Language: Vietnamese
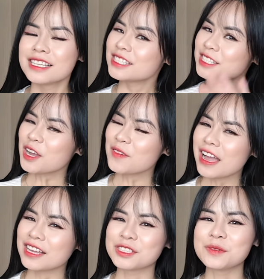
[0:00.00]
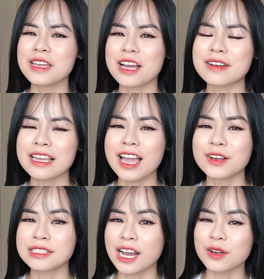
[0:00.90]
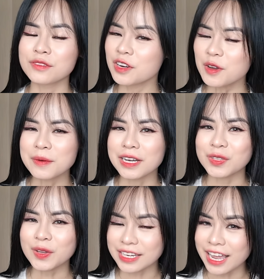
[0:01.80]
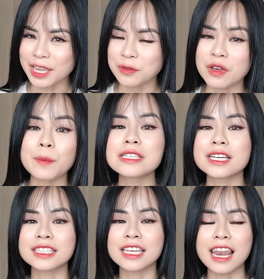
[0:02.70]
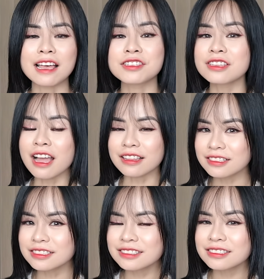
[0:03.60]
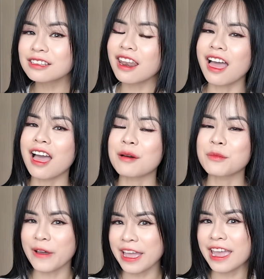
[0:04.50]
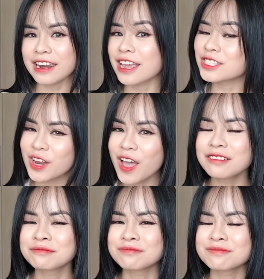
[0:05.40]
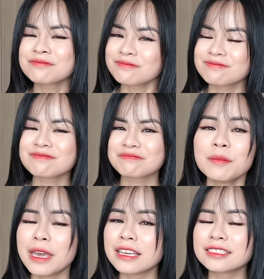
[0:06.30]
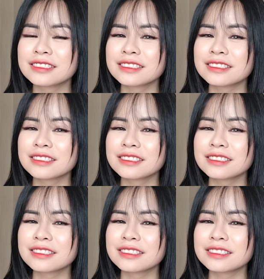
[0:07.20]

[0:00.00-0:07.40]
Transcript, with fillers: Xin chào các bạn, chúng mình gặp lại nhau trong video mới tuần này Và bây giờ thì là giữa tháng 4, tức là mùa hè đến rồi đó ừ, Mình,